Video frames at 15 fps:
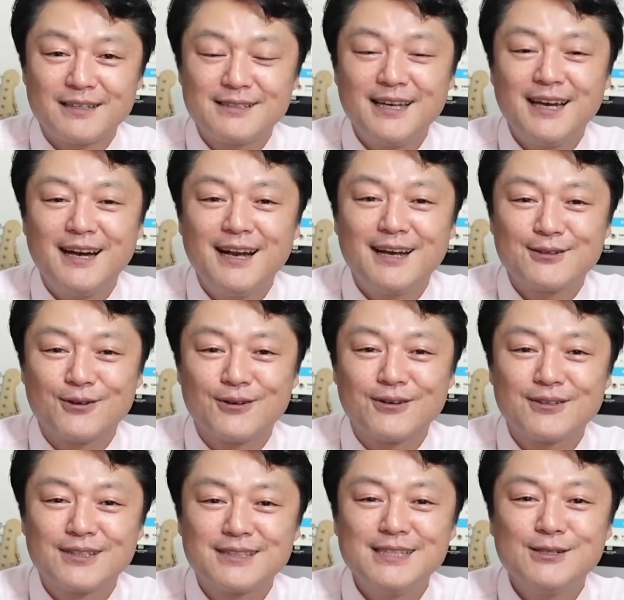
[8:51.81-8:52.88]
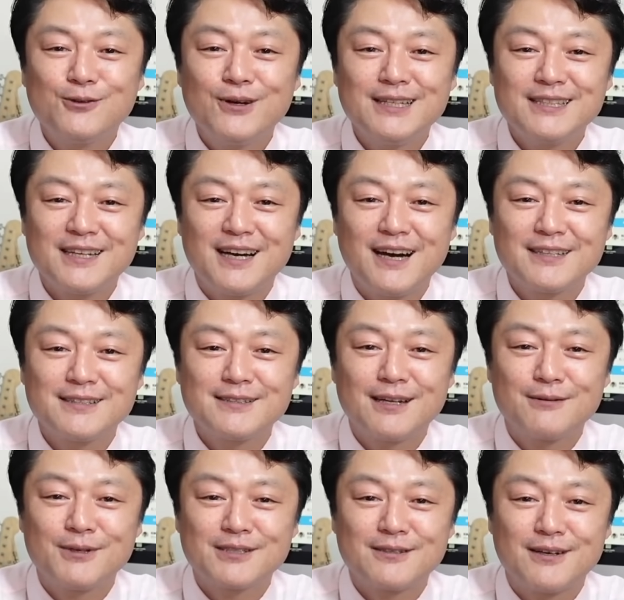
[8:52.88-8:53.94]
J r とート、人工衛星が発射さ
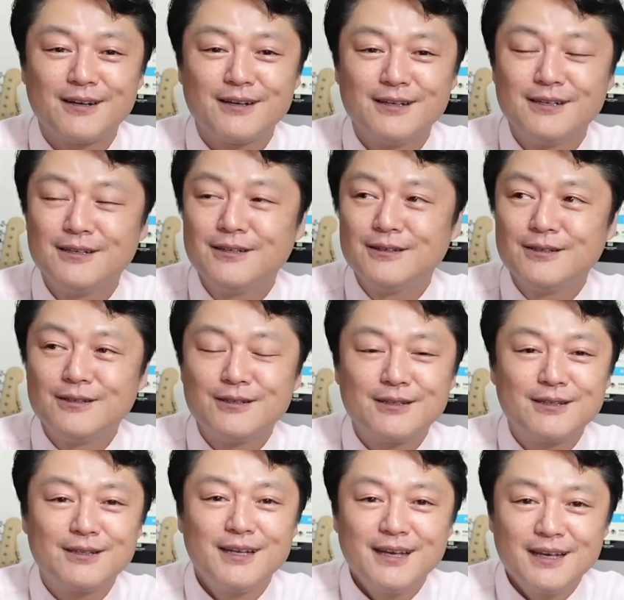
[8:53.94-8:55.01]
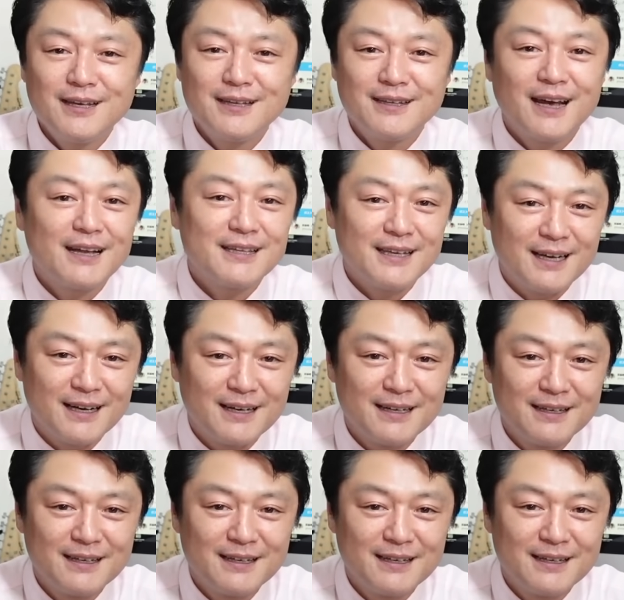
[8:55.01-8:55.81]
れました。で、何が